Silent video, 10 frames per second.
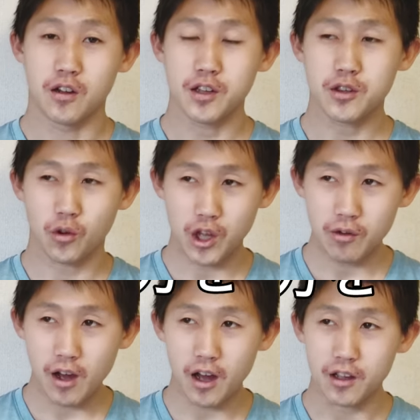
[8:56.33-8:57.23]
で、それ
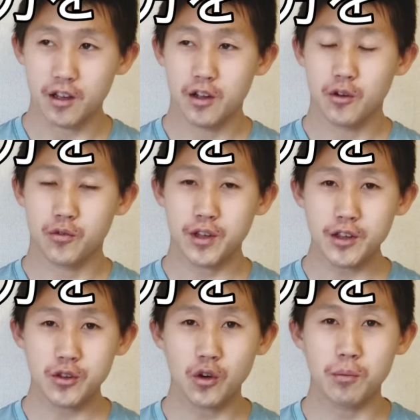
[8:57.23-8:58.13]
は、二
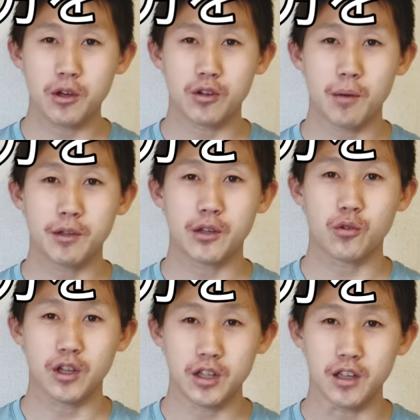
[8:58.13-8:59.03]
つを見比べたと
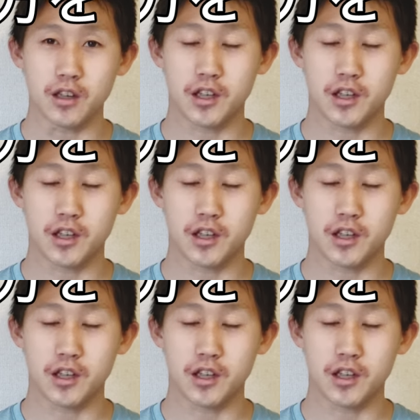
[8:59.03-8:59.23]
きに、